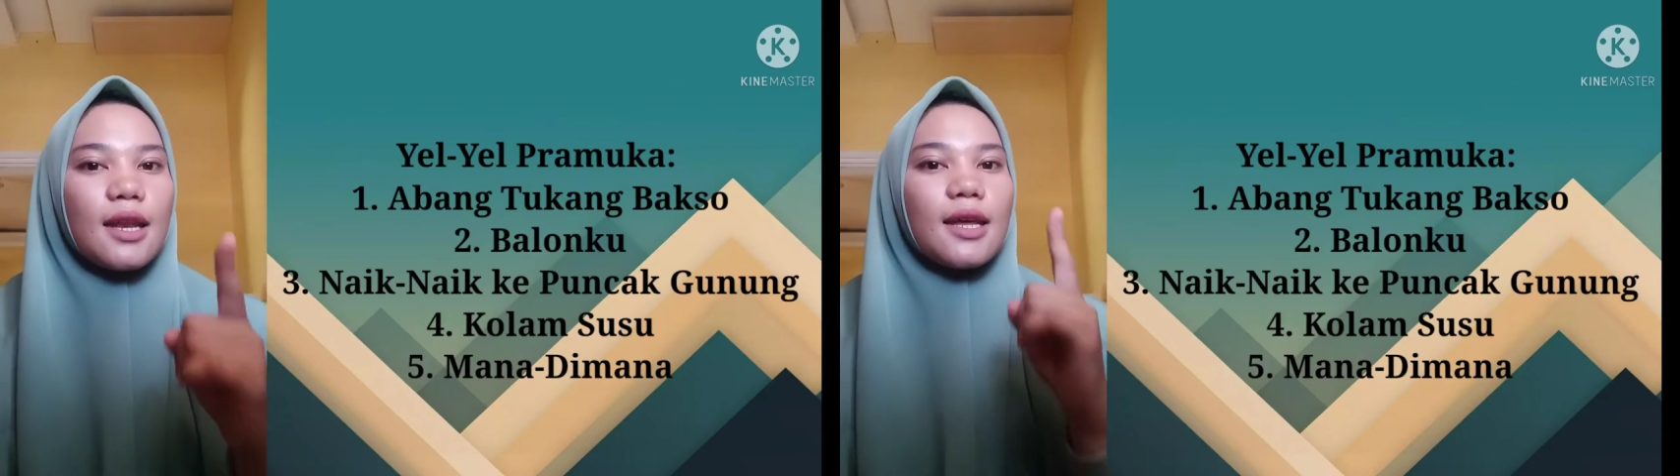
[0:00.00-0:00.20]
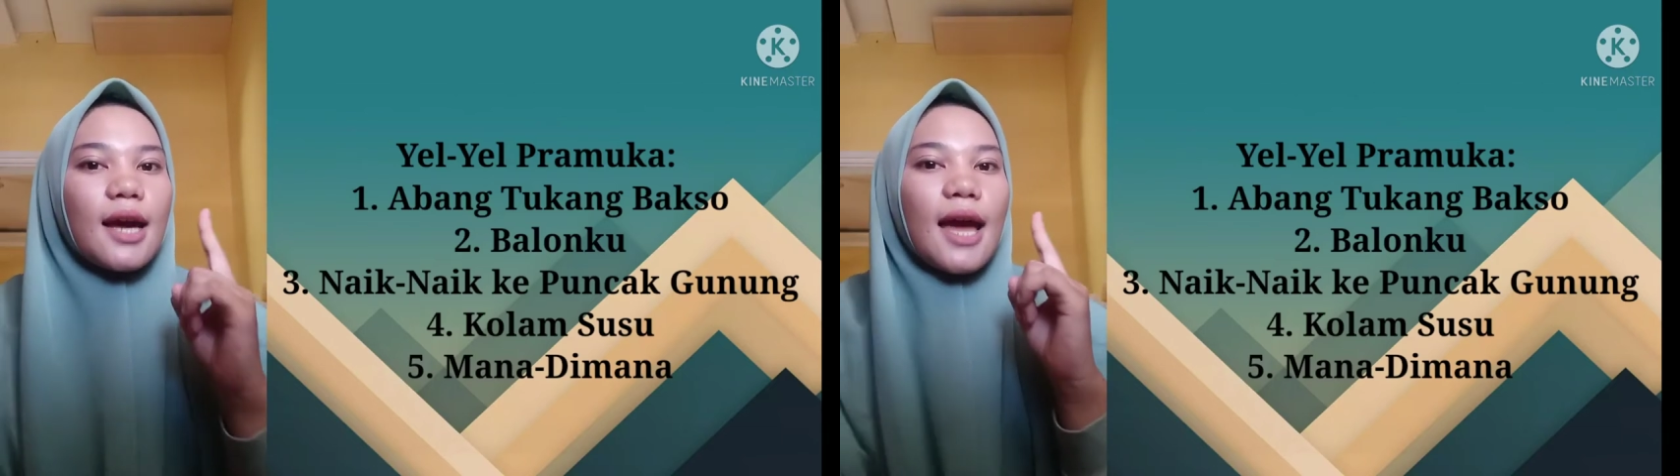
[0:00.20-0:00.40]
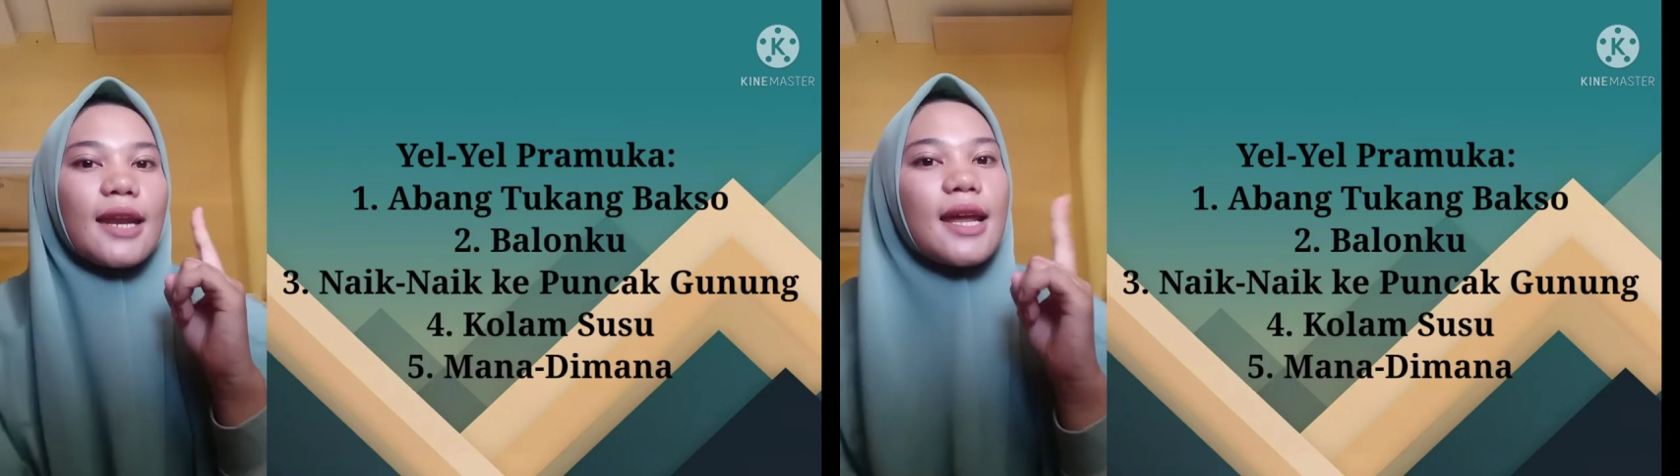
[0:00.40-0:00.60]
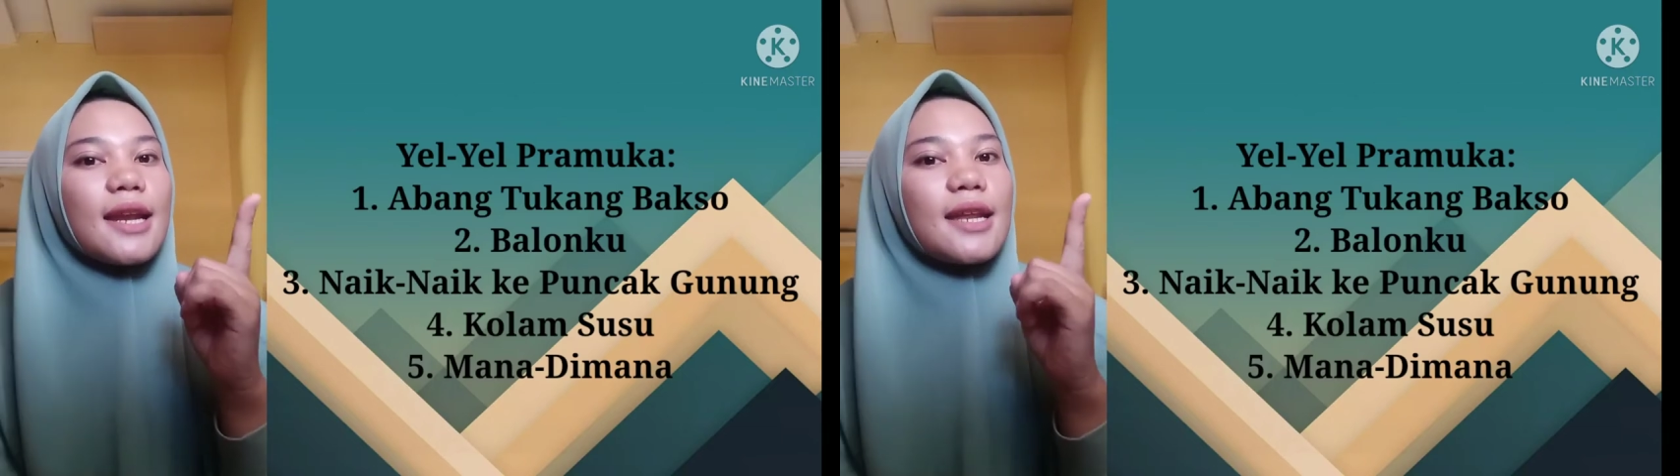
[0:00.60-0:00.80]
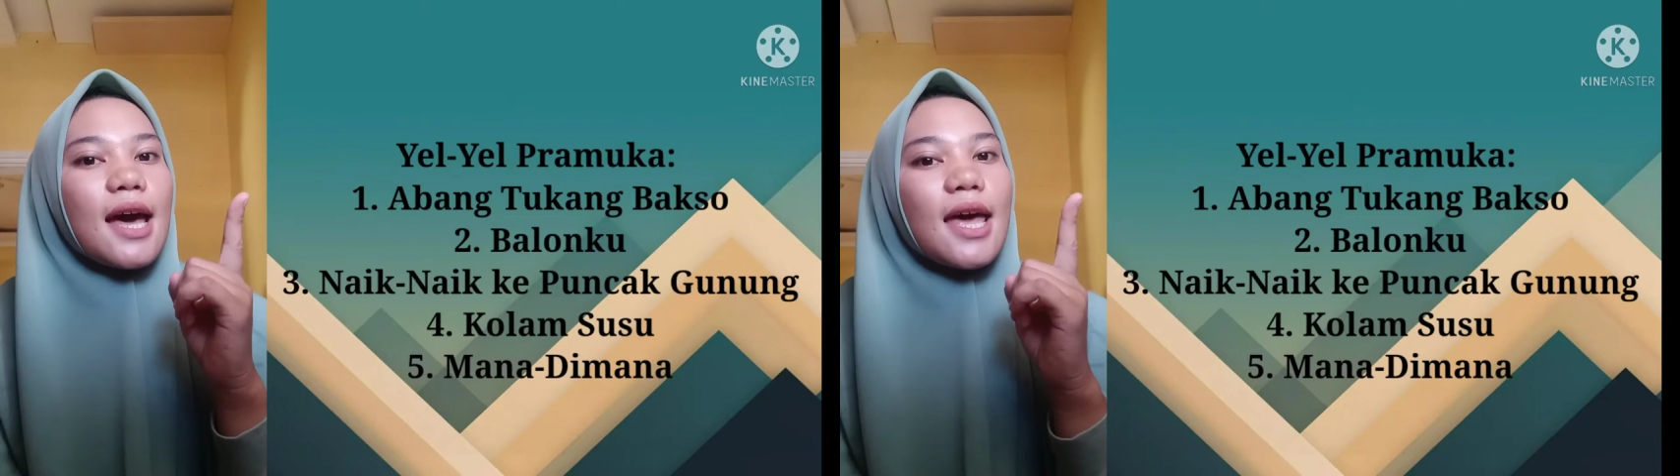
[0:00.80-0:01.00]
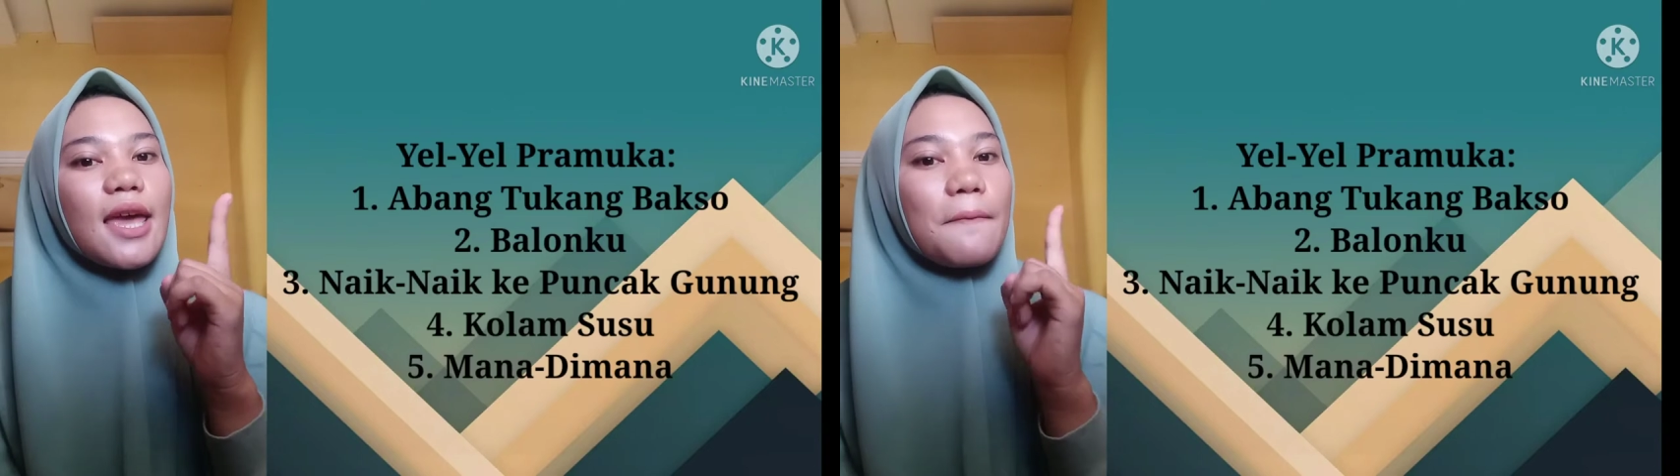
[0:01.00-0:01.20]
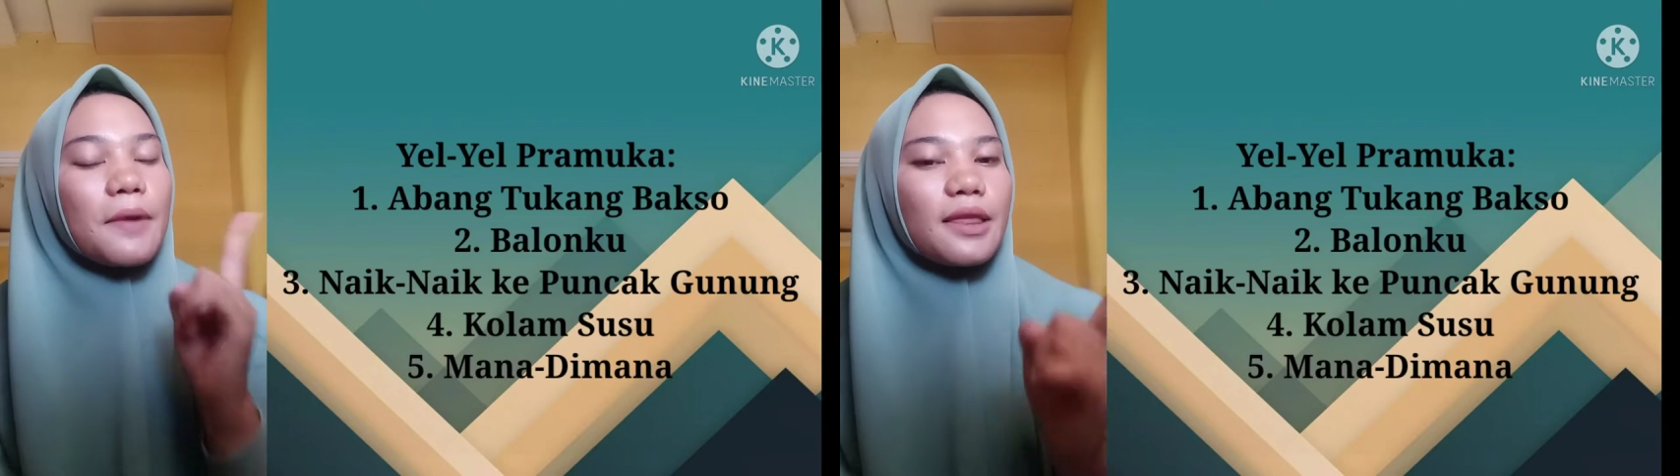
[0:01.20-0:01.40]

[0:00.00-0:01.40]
dengan nada yang